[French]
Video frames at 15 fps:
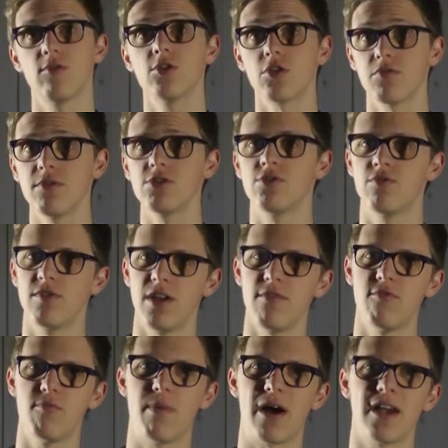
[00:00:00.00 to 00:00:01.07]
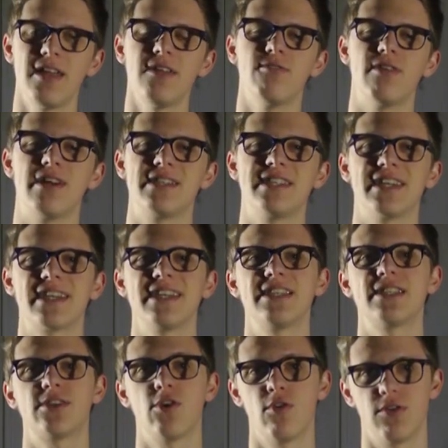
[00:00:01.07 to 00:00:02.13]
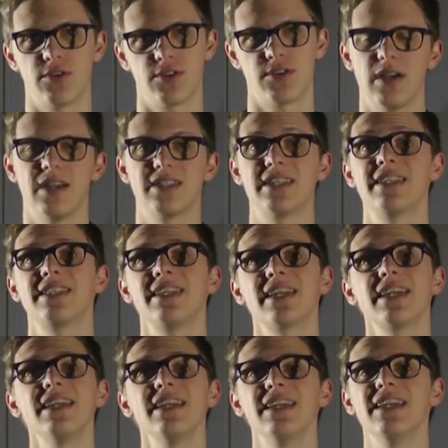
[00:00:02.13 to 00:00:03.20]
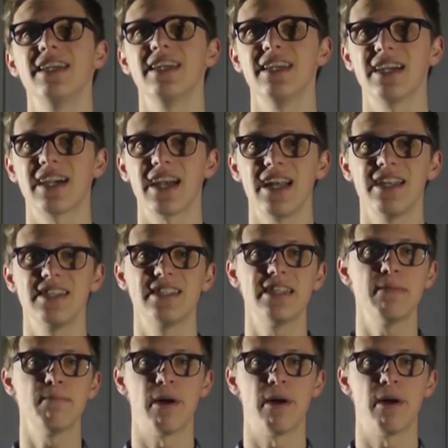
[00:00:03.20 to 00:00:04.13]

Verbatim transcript: Aujourd'hui je voulais vous parler de la série Stalk. Cette série est réalisée